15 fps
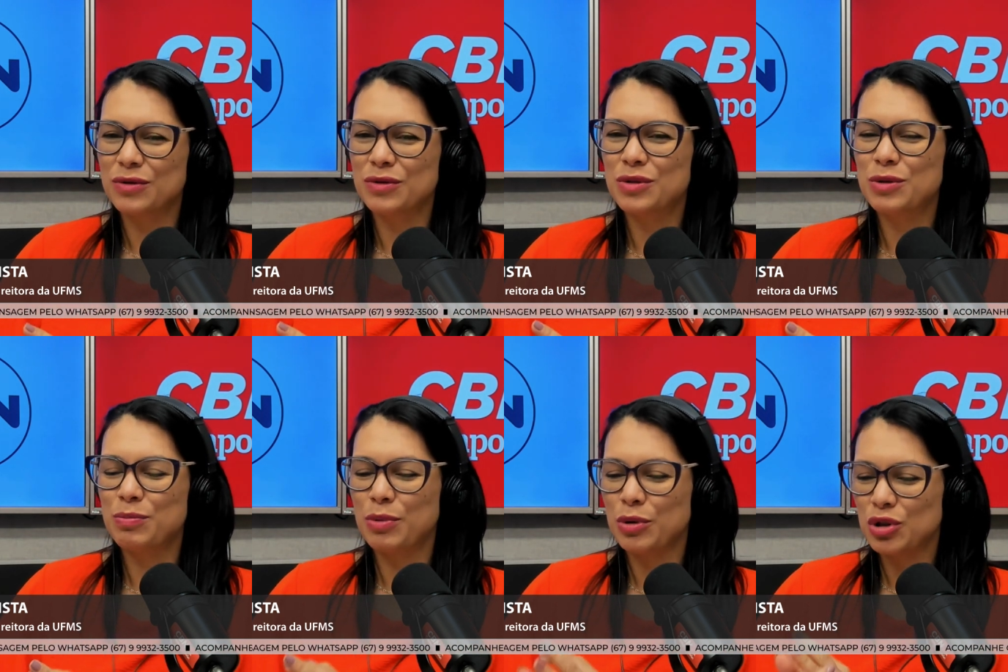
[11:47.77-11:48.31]

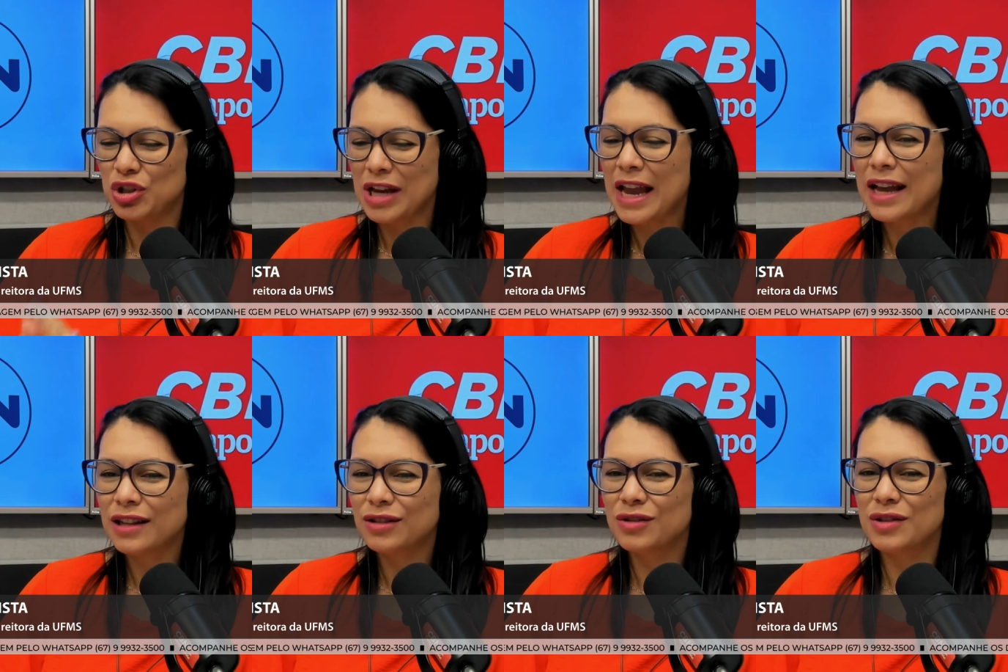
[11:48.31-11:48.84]
os
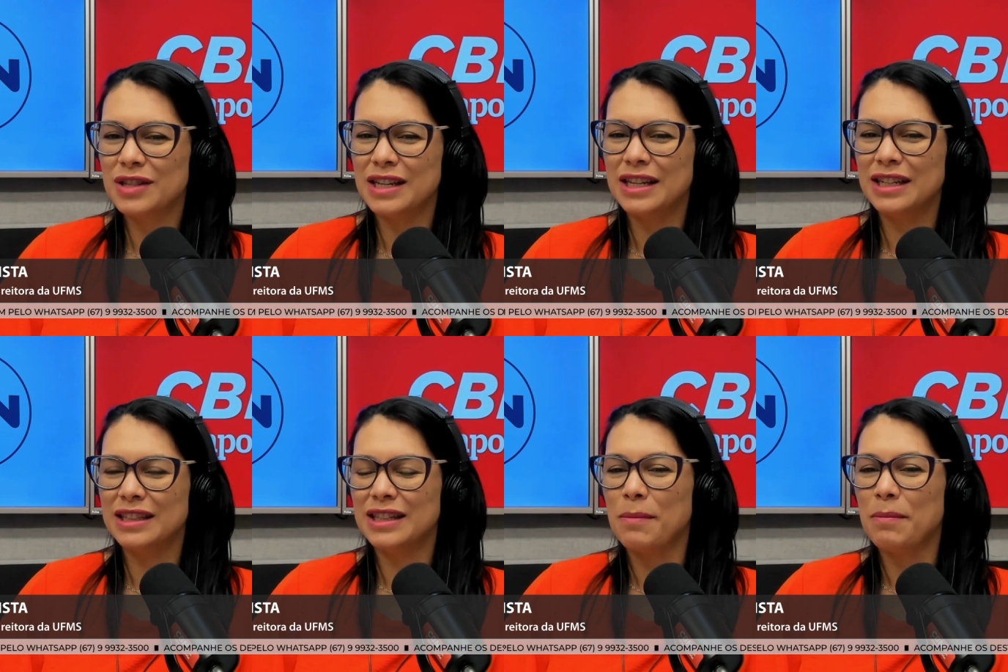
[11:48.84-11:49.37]
projetos
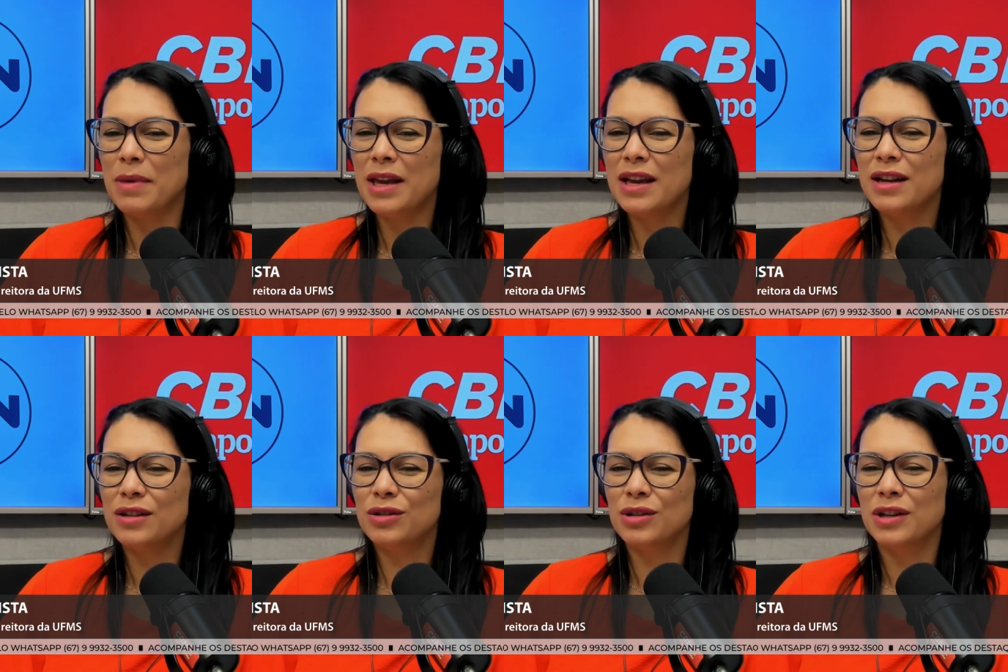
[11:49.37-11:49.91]
em
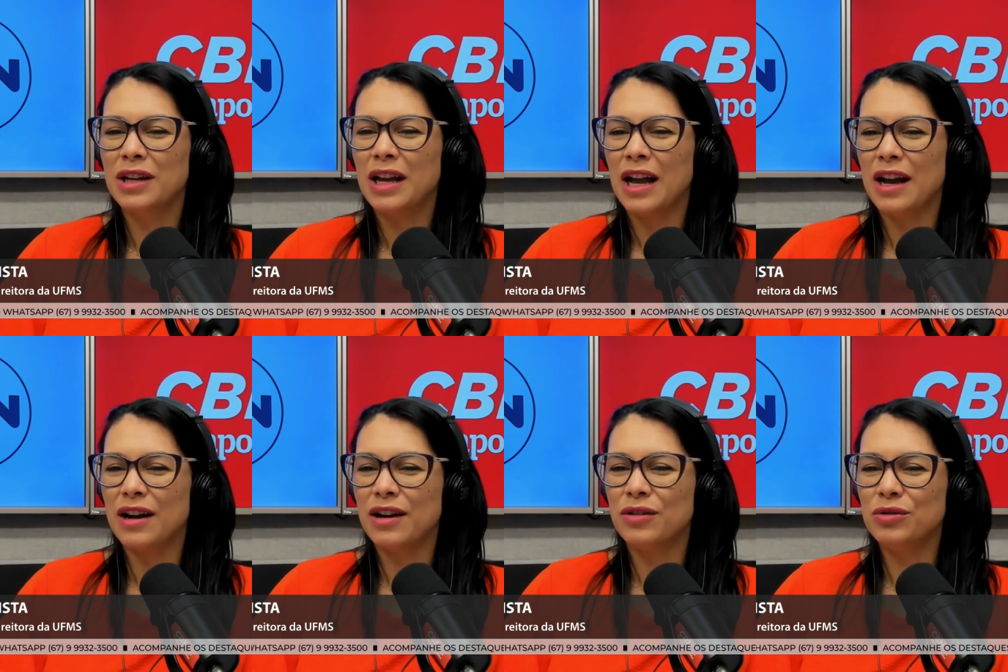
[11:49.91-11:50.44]
andamento,
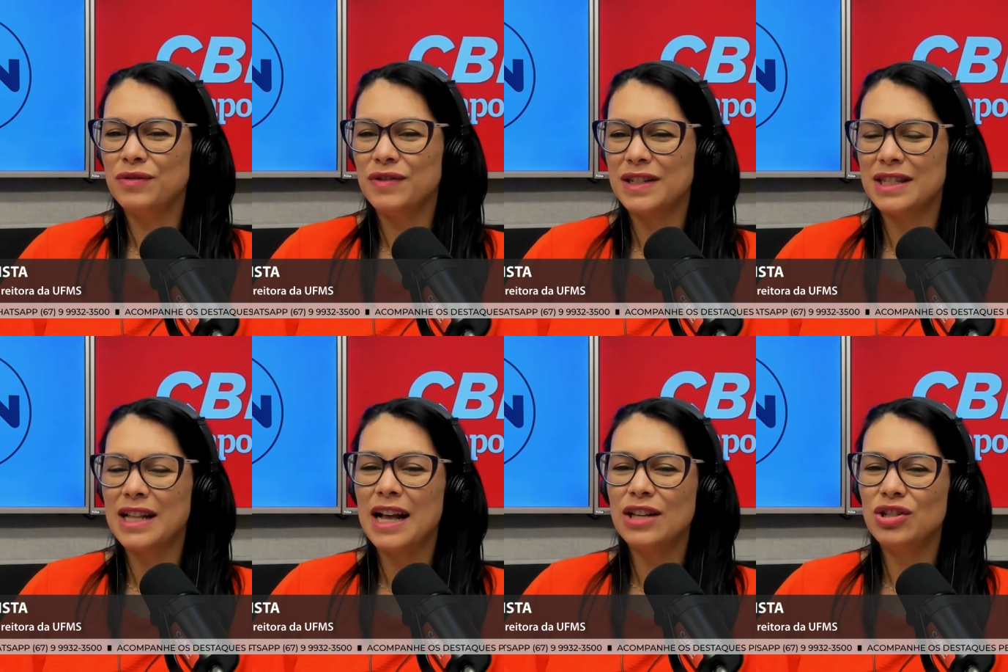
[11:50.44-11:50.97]
a
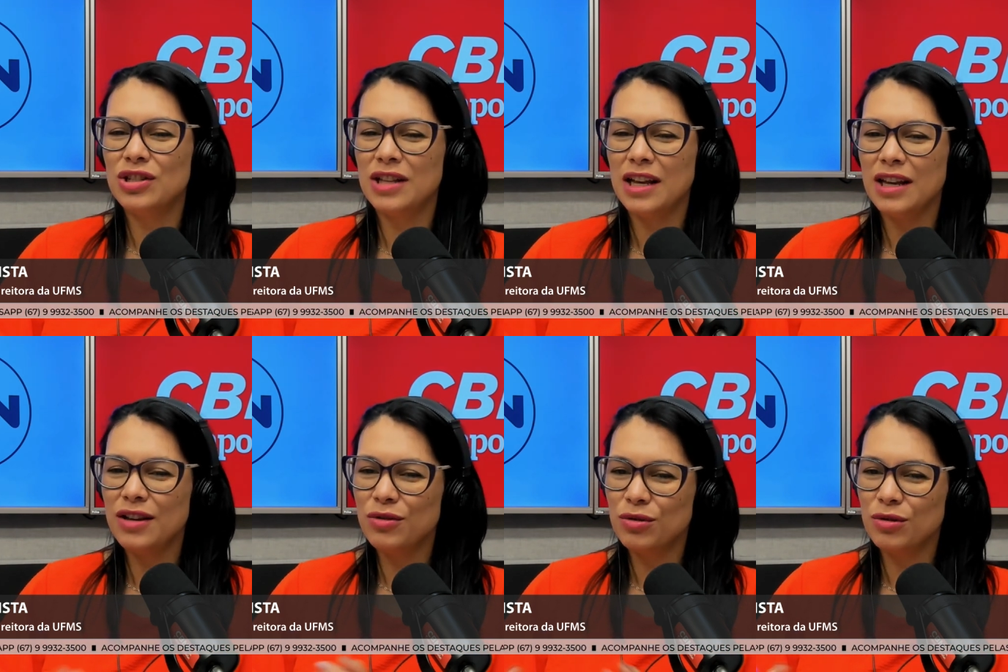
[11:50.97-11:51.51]
universidade
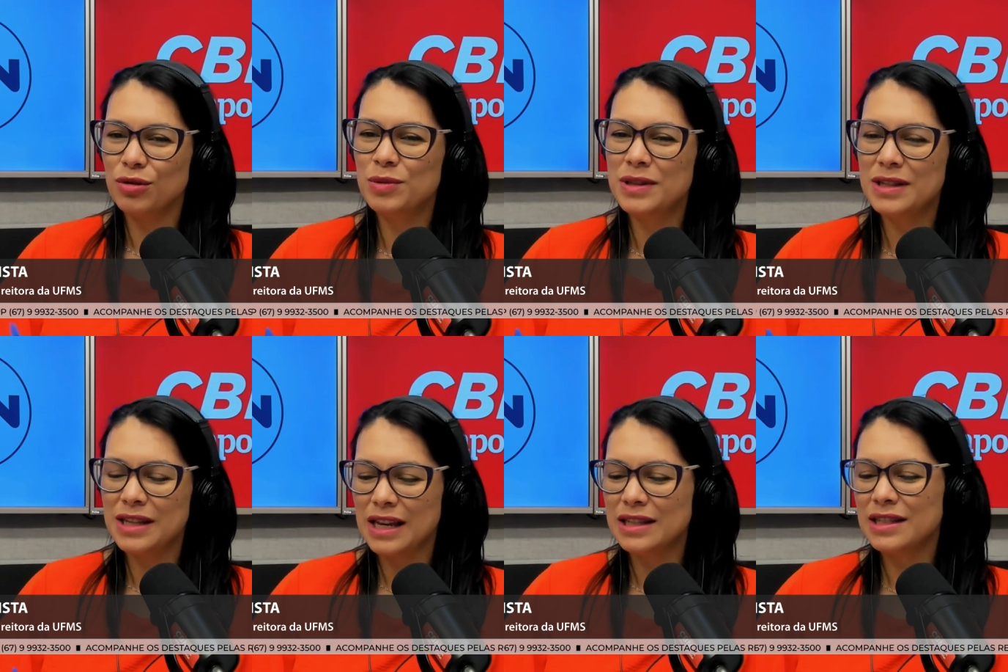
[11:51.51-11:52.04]
tem o Clube
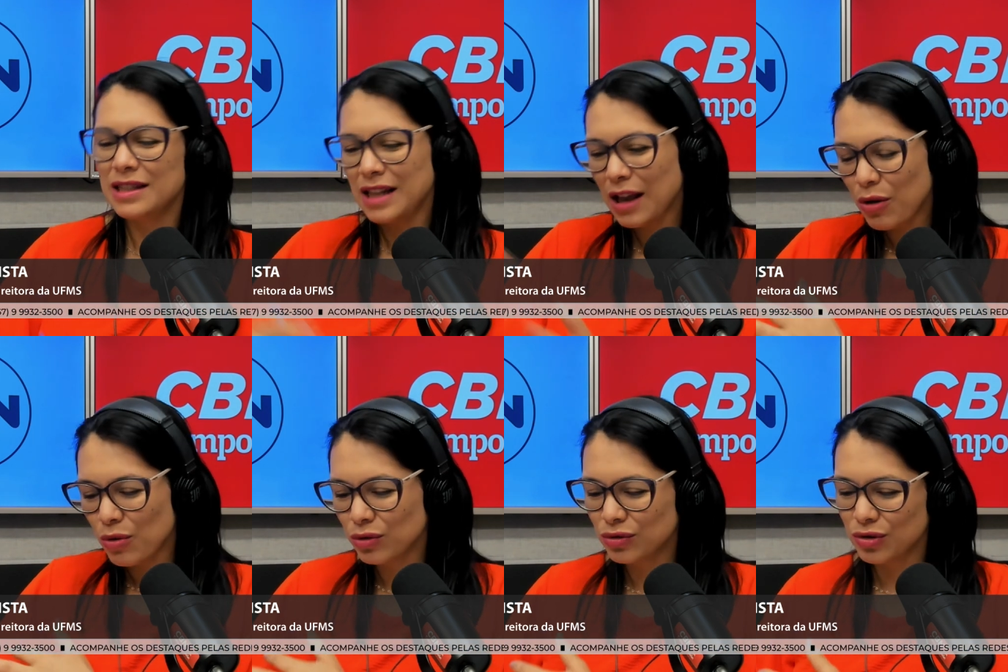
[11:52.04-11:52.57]
de Ciências e
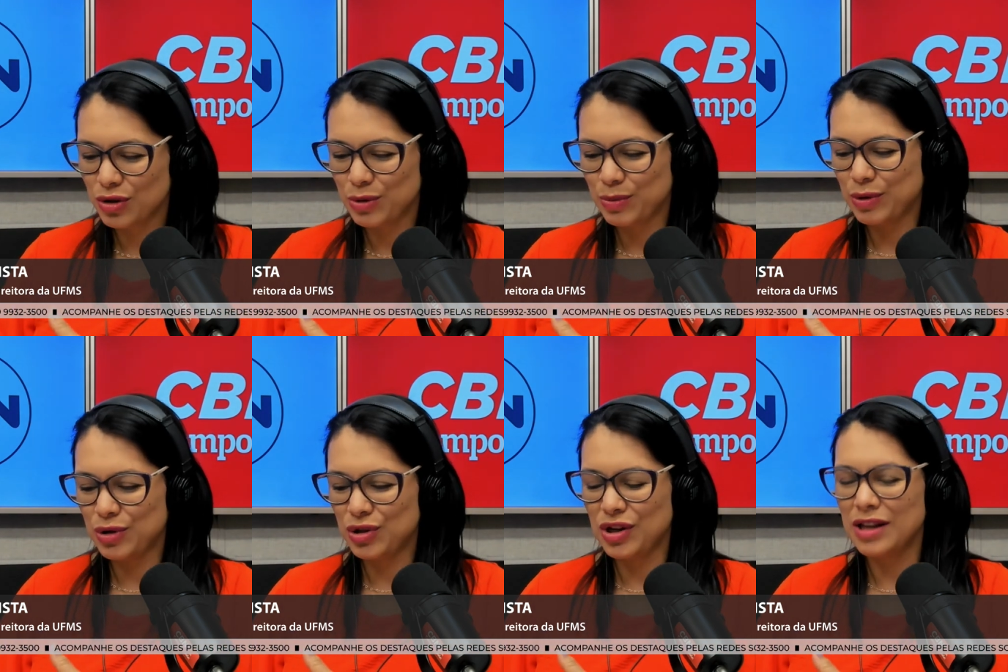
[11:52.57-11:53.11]
tem outros
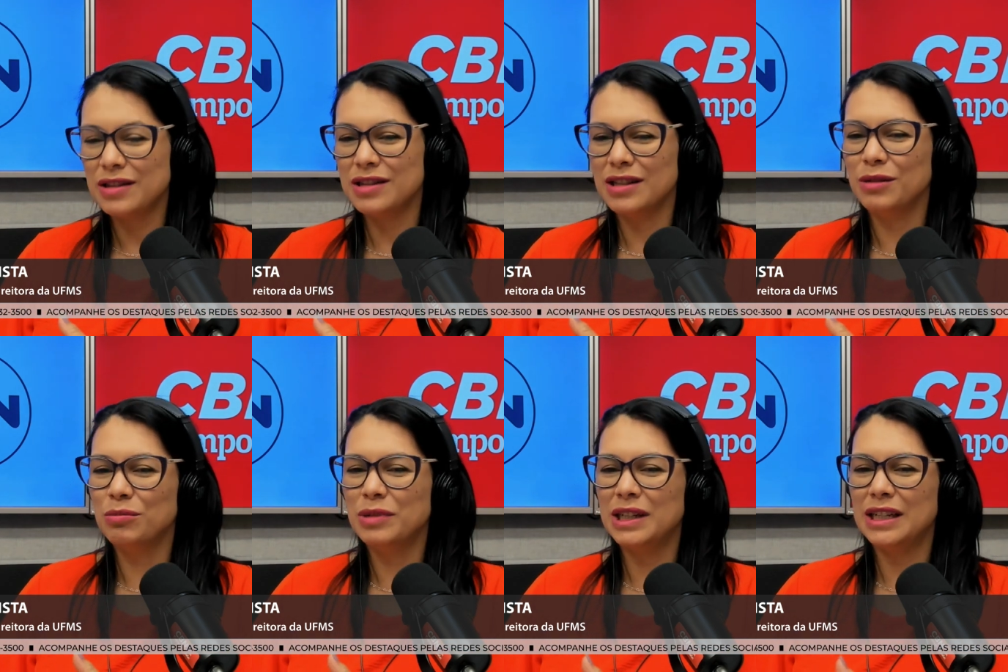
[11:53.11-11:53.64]
projetos
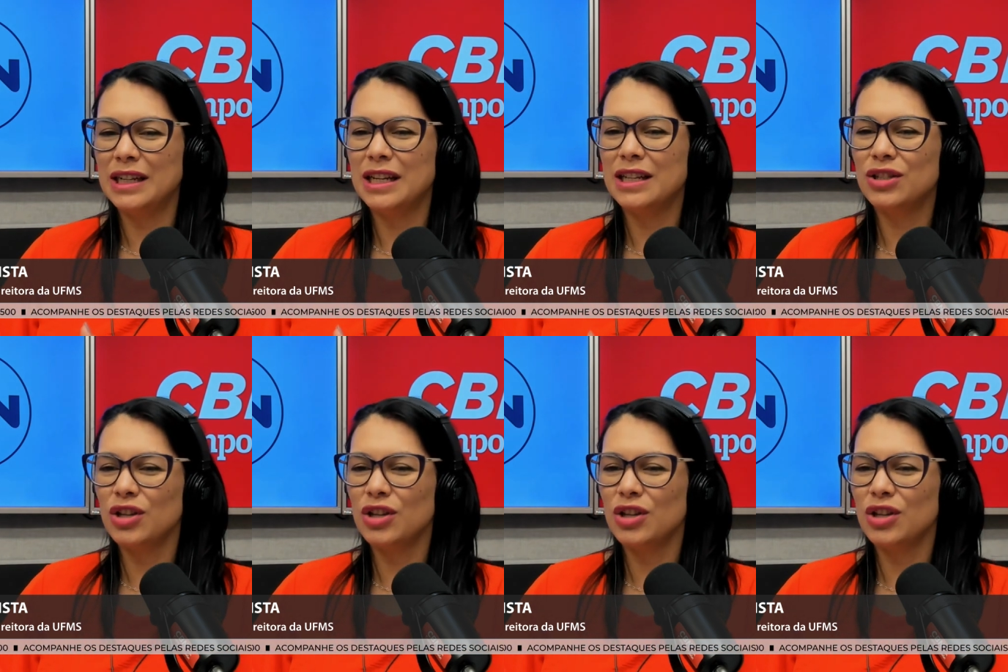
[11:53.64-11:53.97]
também, né?